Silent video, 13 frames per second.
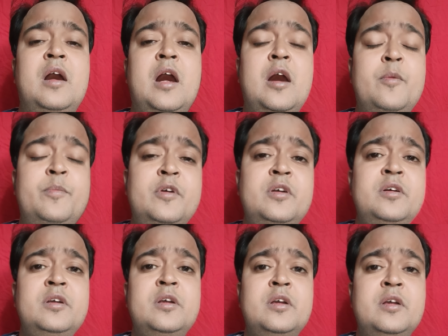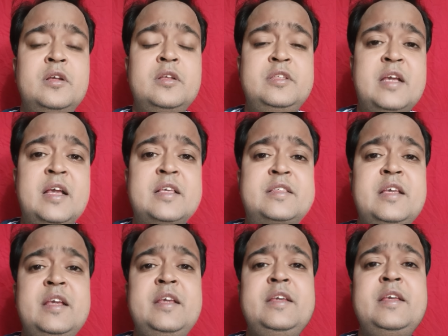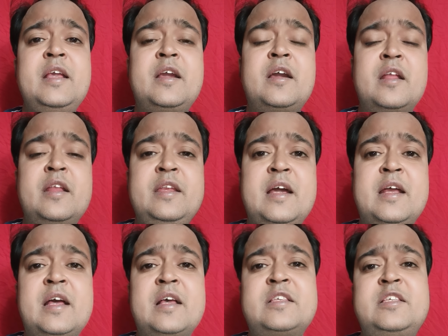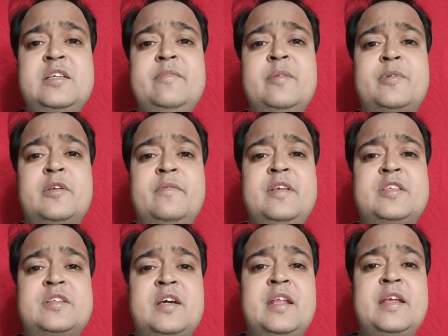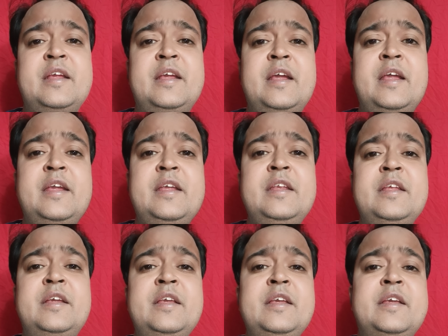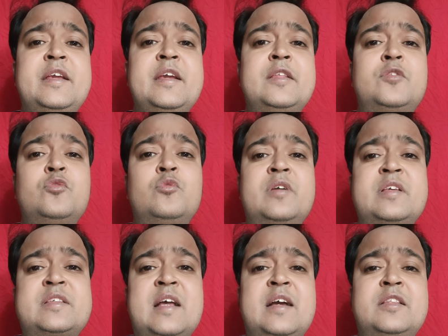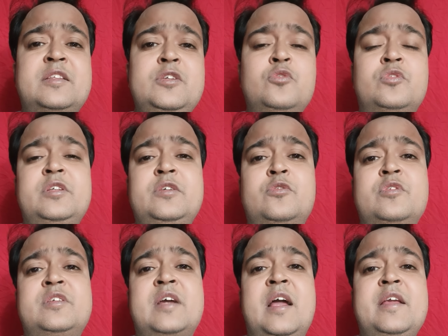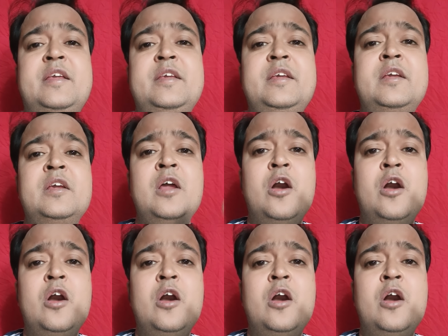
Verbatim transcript: अब जैसे ही ये कन्या राशि में प्रवेश करेंगे इनकी केतु के साथ युति हो जाएगी